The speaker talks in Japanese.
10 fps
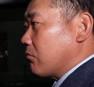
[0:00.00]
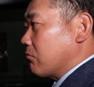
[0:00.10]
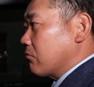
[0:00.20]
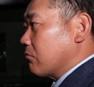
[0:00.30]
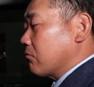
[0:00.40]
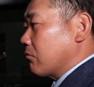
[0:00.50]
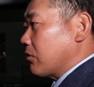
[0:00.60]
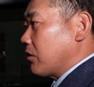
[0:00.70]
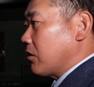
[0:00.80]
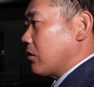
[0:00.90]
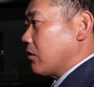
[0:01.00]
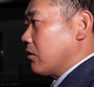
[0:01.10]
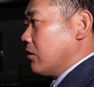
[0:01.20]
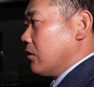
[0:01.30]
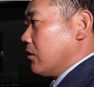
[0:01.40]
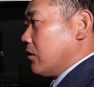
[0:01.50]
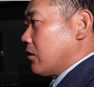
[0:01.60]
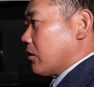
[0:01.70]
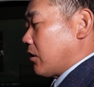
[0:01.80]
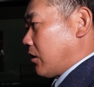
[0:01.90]
そうですね
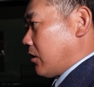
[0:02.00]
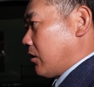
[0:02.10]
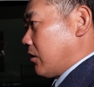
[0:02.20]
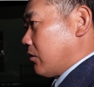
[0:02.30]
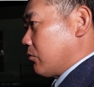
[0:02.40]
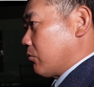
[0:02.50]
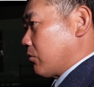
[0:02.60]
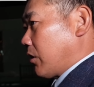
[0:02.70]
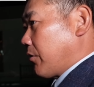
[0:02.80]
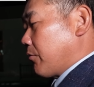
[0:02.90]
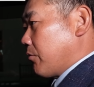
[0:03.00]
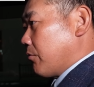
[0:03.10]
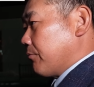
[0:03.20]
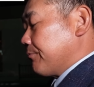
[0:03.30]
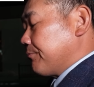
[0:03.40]
いやと誰を